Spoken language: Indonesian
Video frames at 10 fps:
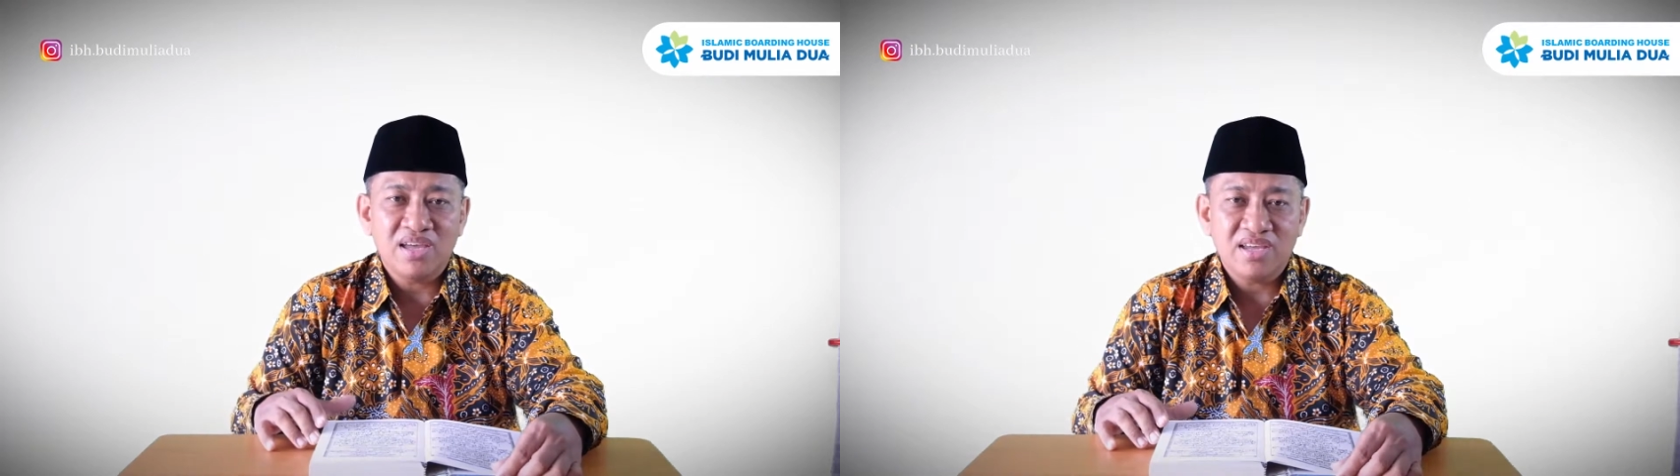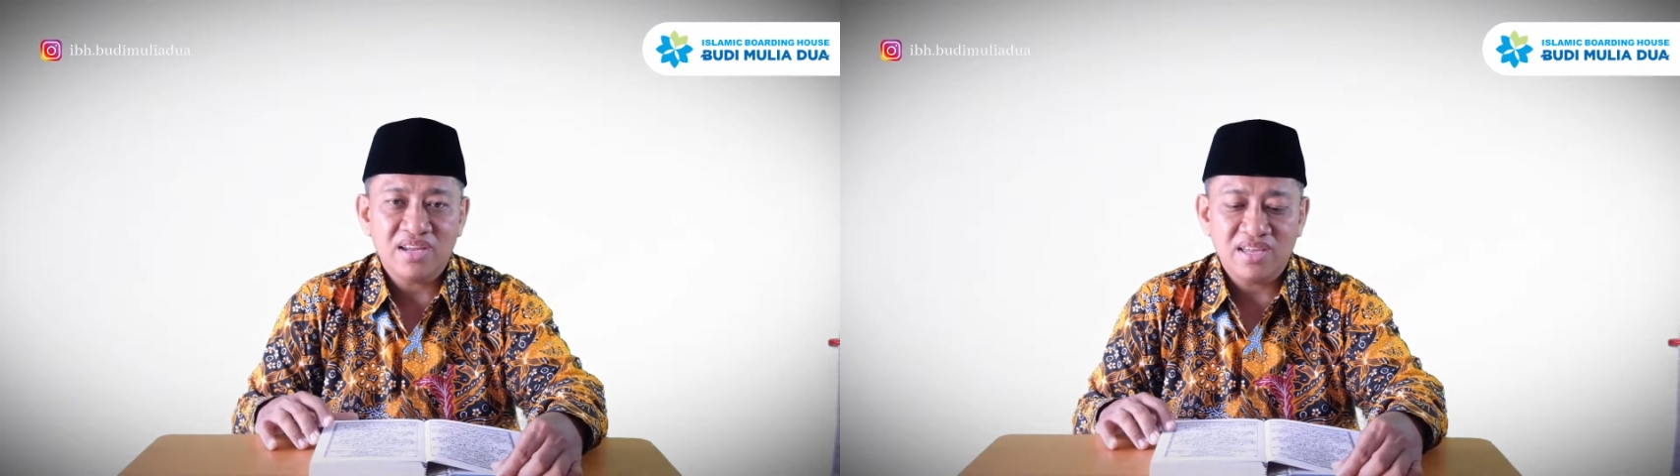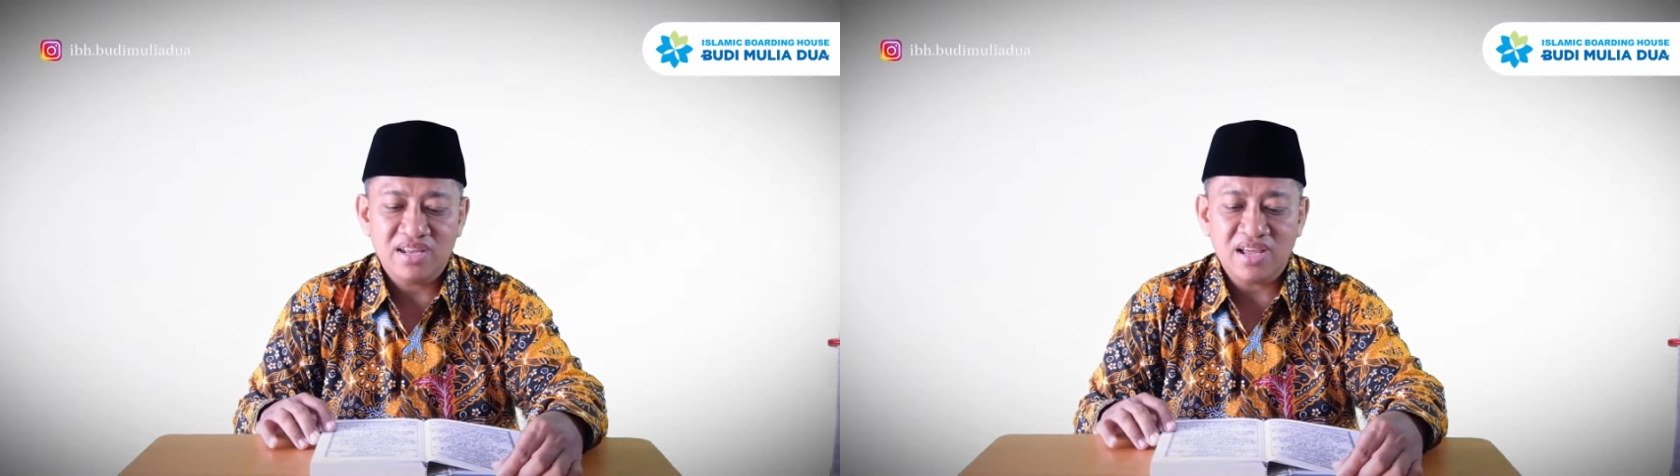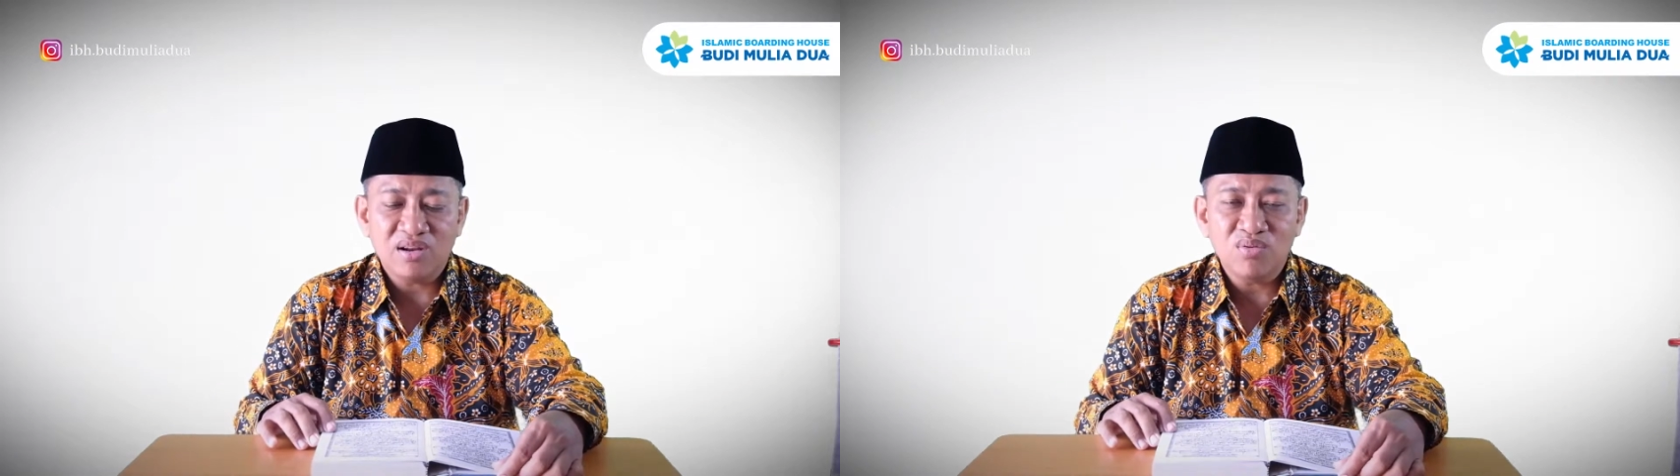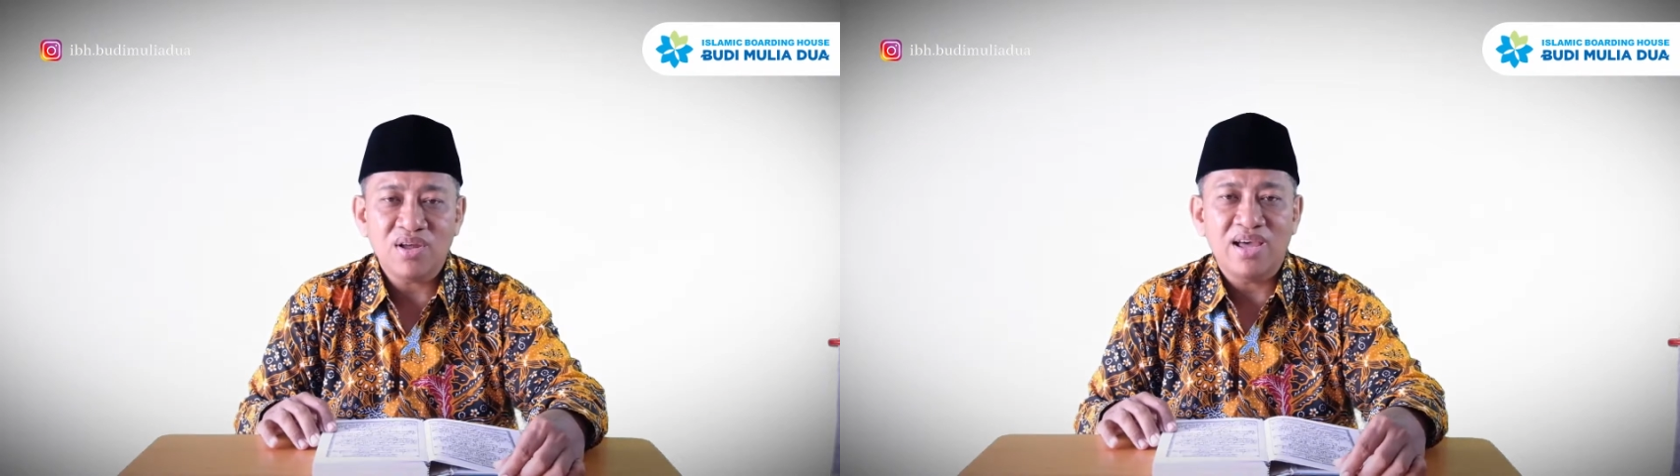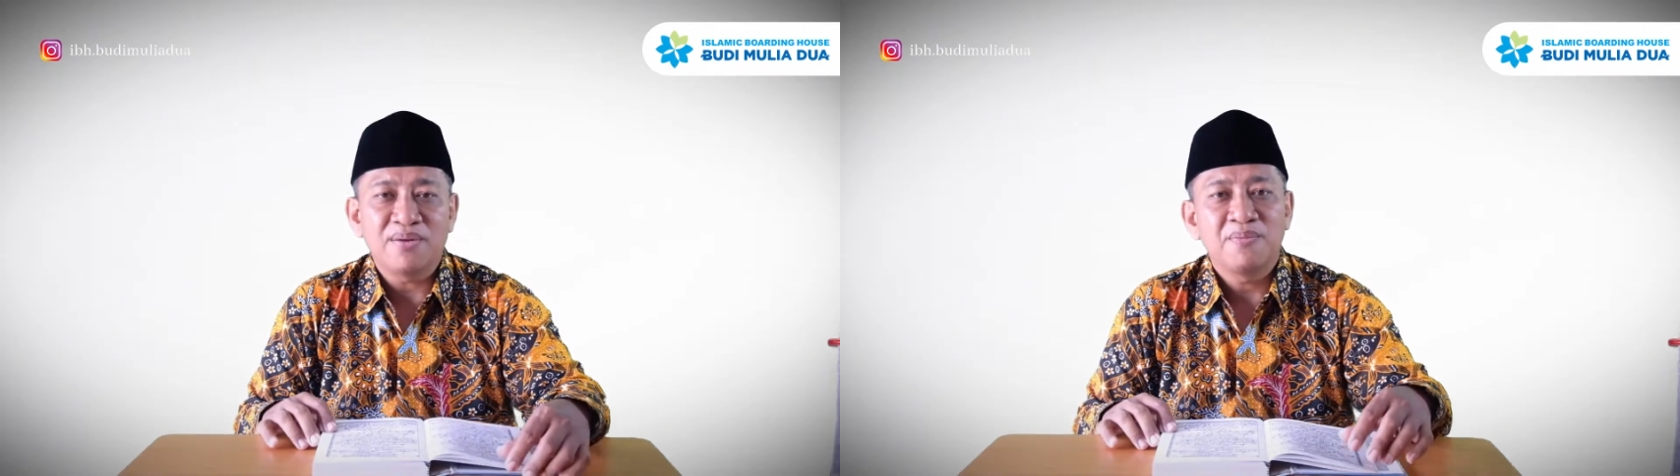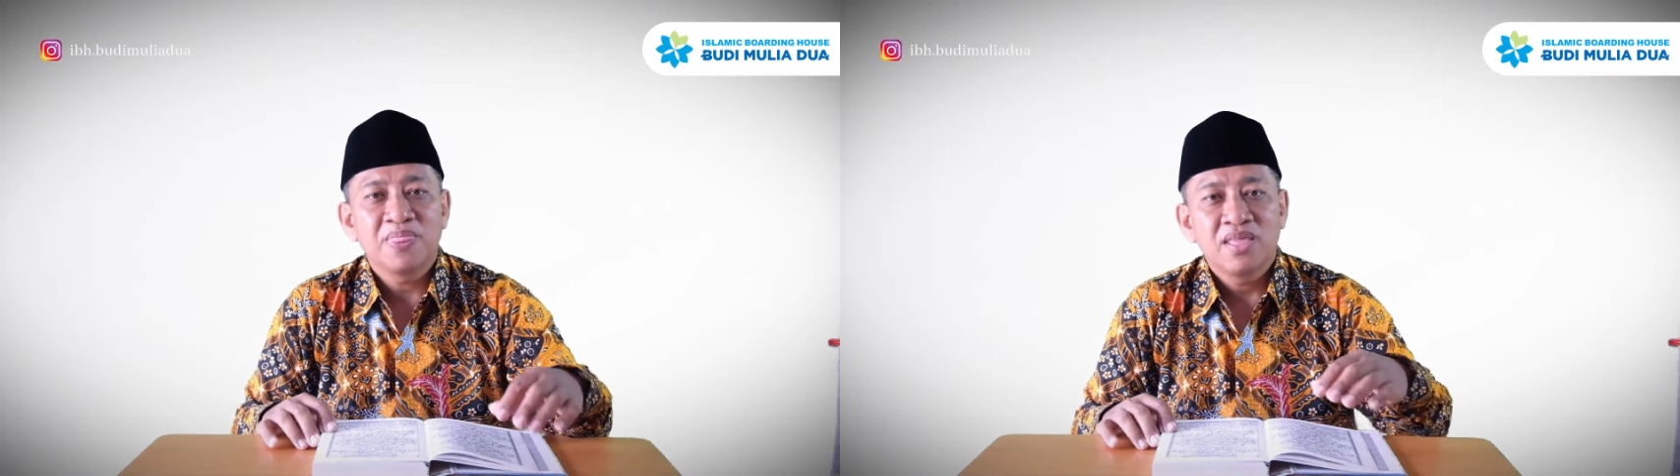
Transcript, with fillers: ayat-ayat Al-Quran.